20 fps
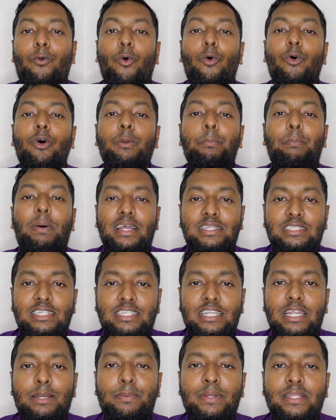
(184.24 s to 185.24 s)
কোন
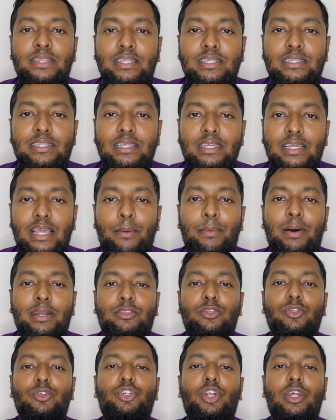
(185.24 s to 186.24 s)
বাজেটের ভিত্তিতে
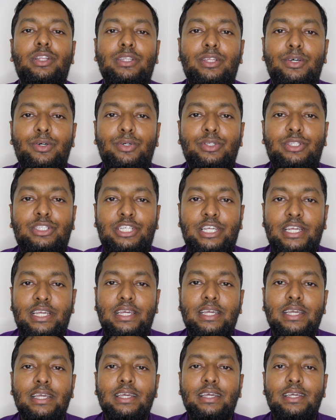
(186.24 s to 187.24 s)
আমার তো সন্দেহ হচ্ছে
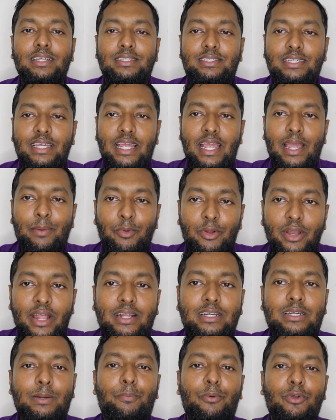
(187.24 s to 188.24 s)
যে এমন
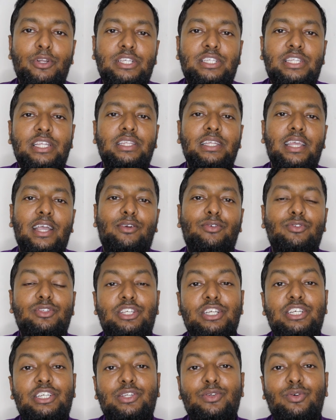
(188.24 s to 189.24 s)
একটা পরিস্থিতি এখন
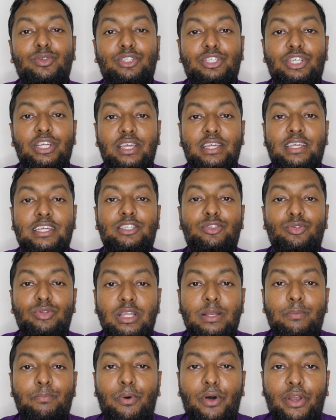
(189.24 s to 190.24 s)
সৃষ্টি হচ্ছে
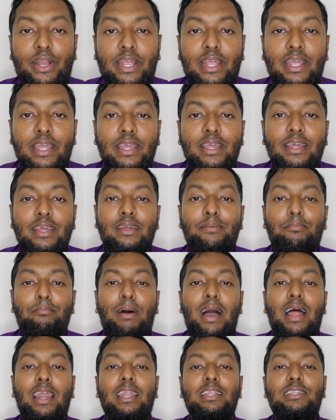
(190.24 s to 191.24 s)
কিছুদিন পরে
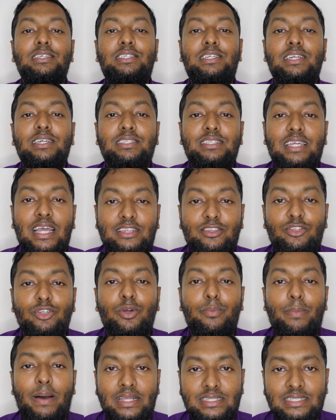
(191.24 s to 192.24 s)
বাংলাদেশের
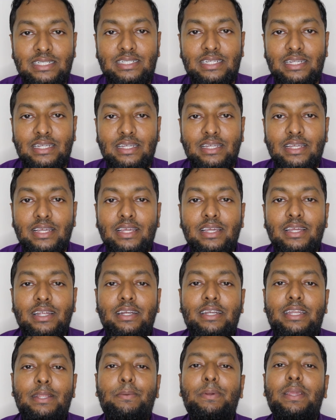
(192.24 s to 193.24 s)
জাতীয় বাজেটে
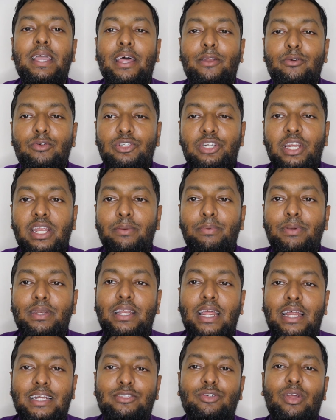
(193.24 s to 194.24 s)
ডিবি হারুন
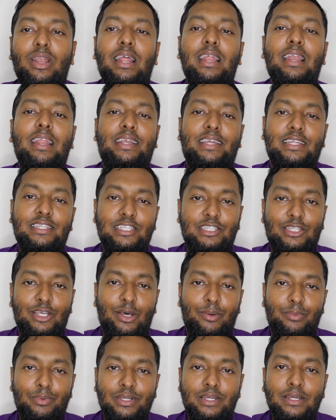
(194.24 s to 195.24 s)
সাহেবের কার্যালয়ে লিখে দিতে
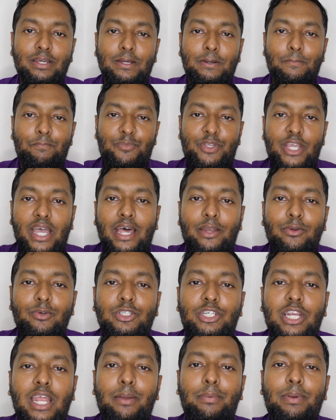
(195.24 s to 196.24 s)
হবে যে
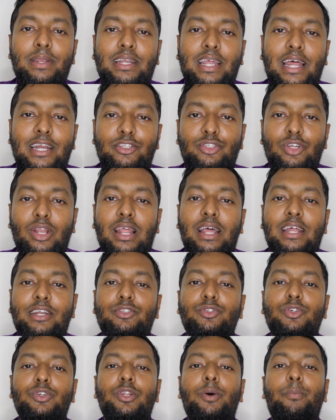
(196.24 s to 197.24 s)
হারুন সাহেবের
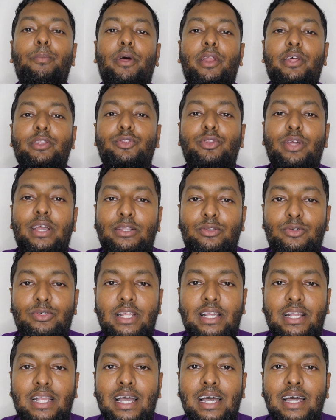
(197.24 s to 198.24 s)
কার্যালয়ের জন্য বরাদ্দ এত
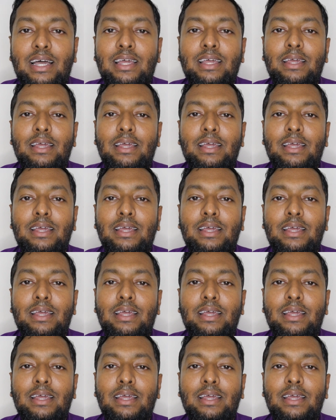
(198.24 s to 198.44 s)
টাকা